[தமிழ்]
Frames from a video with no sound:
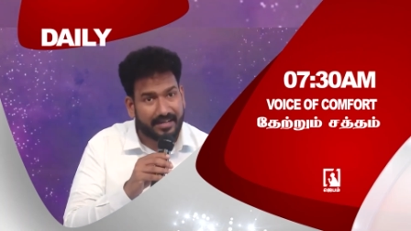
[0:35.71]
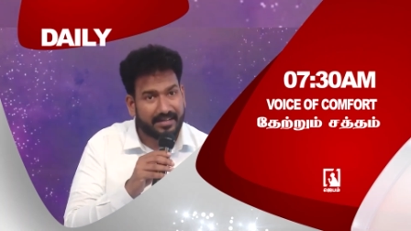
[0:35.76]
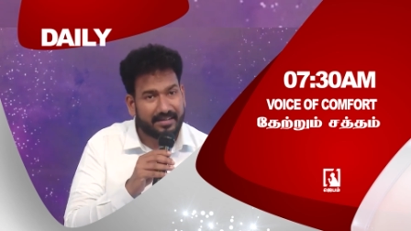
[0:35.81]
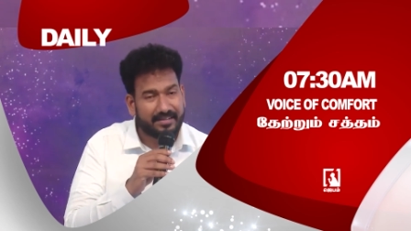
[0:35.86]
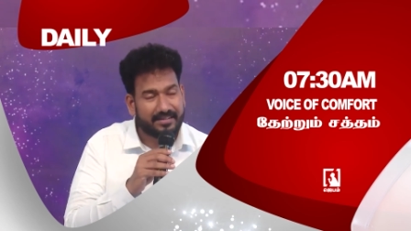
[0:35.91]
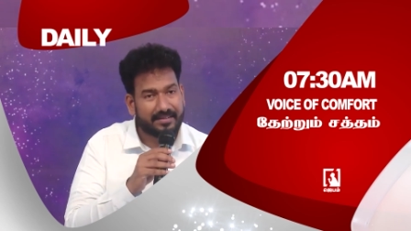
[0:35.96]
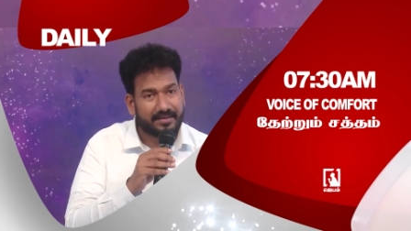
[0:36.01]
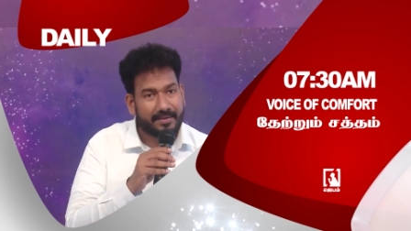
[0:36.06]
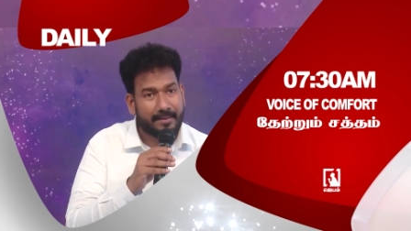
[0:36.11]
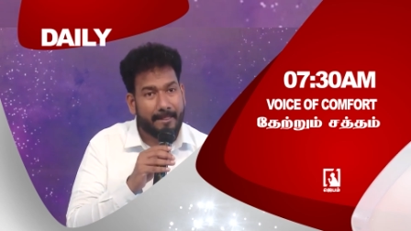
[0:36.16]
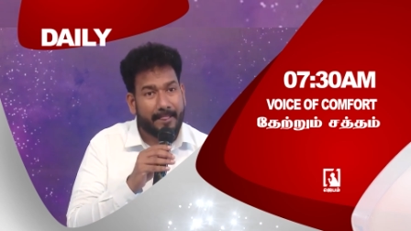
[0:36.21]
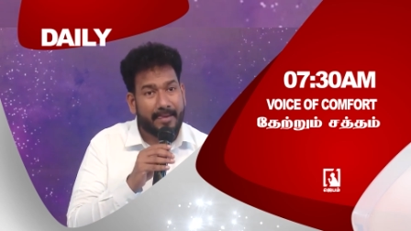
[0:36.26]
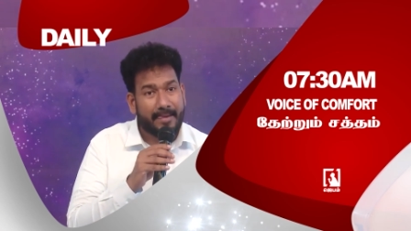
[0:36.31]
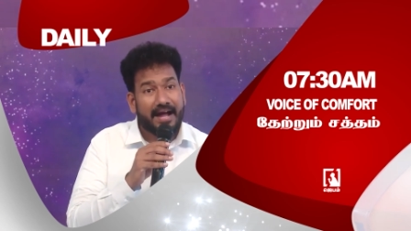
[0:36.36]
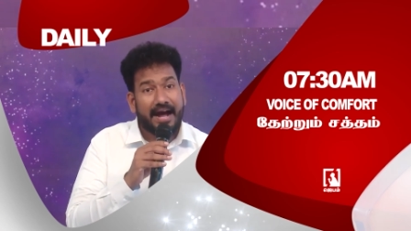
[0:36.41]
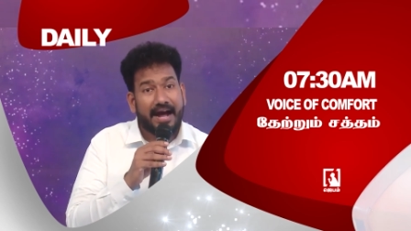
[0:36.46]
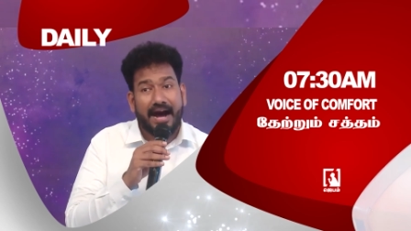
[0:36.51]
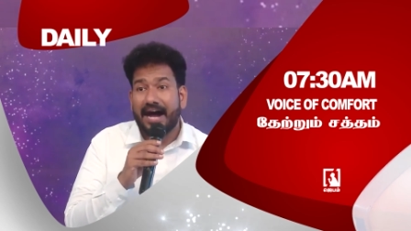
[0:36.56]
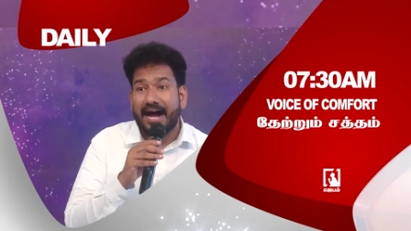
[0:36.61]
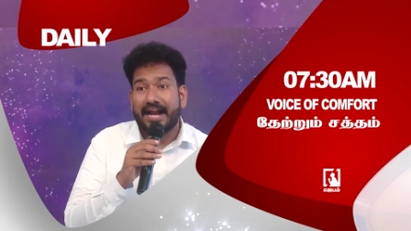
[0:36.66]
every day
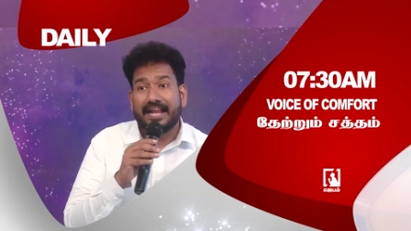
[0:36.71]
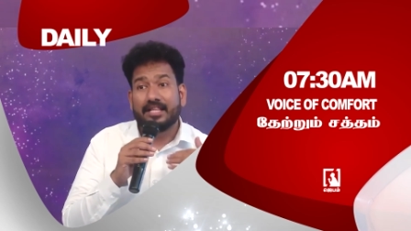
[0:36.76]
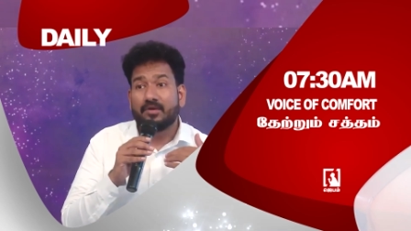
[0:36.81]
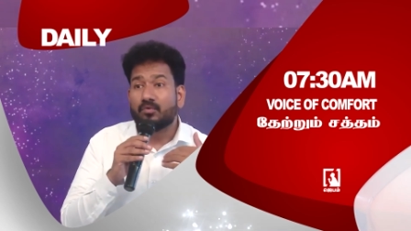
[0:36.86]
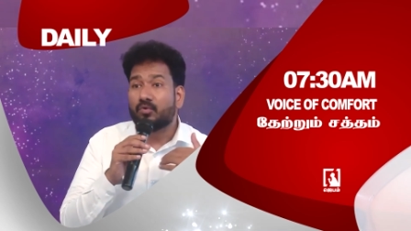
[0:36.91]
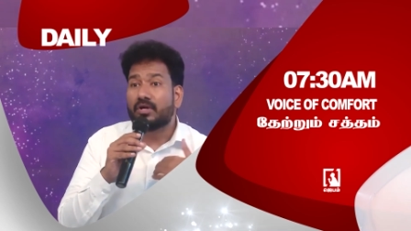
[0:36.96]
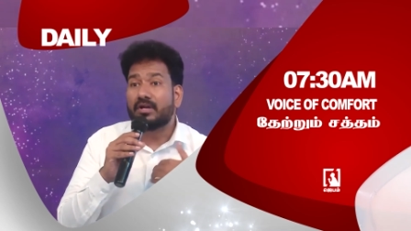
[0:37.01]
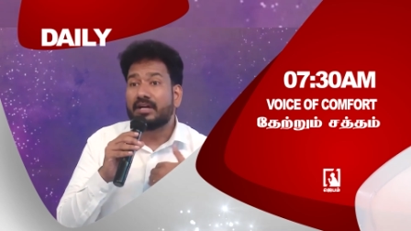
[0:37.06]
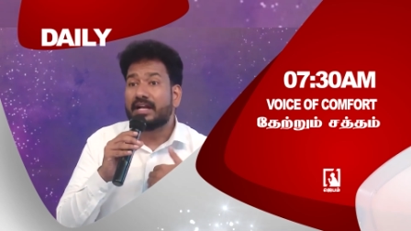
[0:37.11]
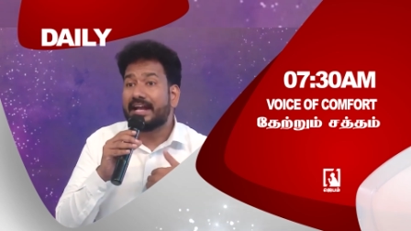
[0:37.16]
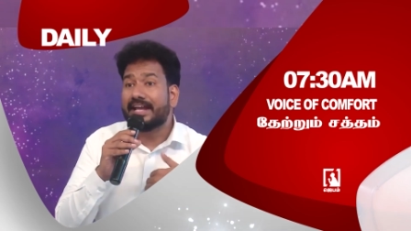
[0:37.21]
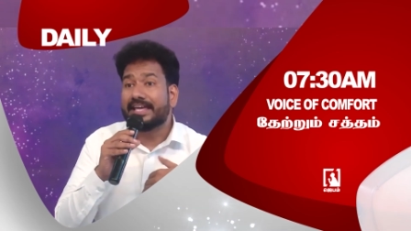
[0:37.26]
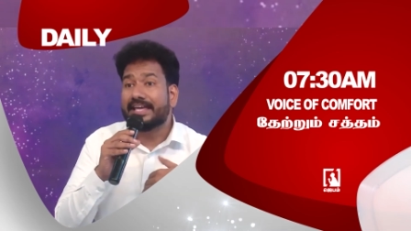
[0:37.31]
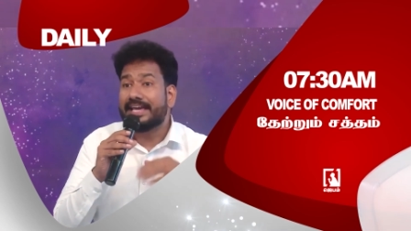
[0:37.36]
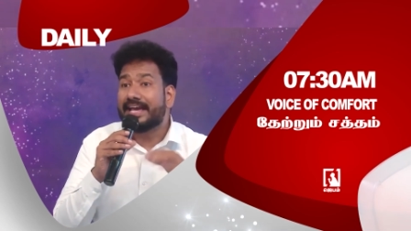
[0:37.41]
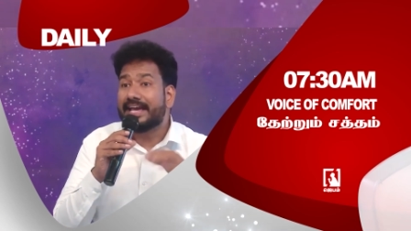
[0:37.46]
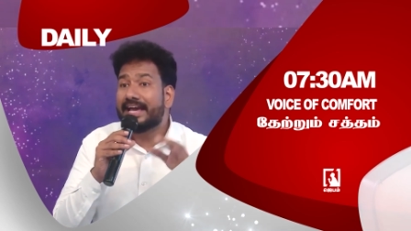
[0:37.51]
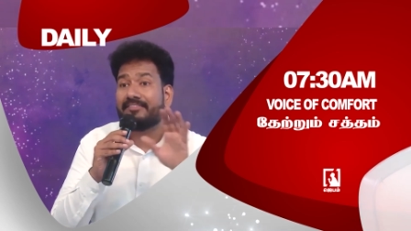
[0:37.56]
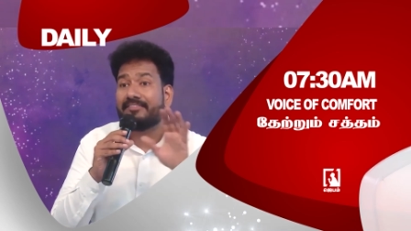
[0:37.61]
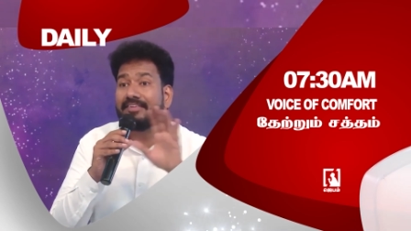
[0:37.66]
at
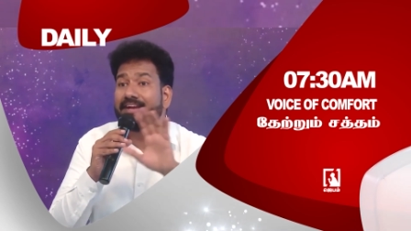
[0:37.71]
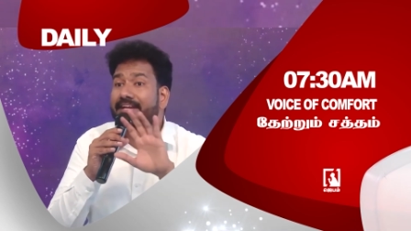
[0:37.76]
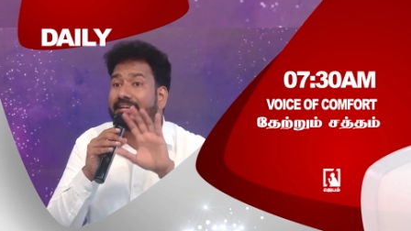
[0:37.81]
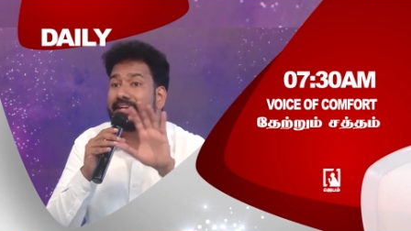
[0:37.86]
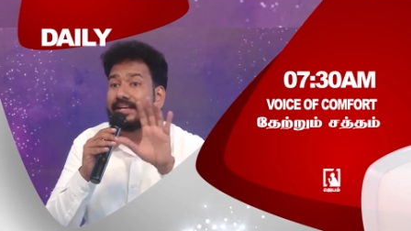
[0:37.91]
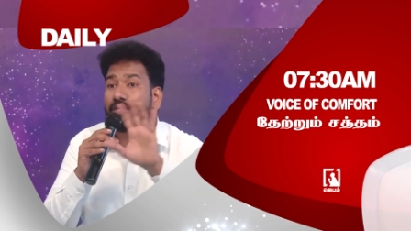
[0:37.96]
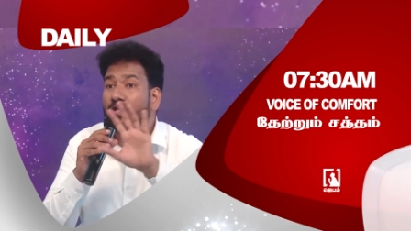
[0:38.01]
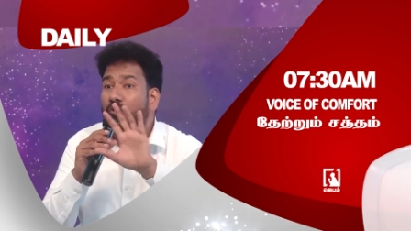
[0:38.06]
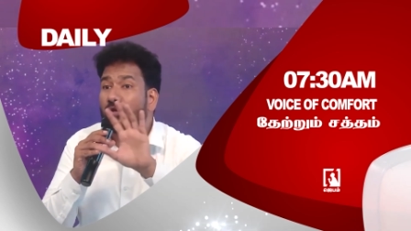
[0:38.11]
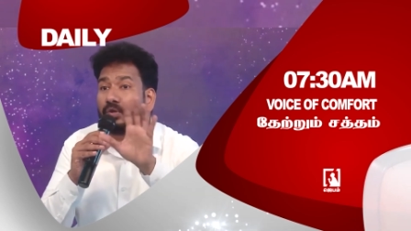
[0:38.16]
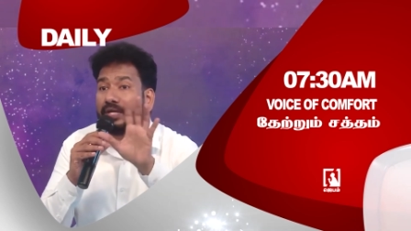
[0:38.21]
7:30 a.m.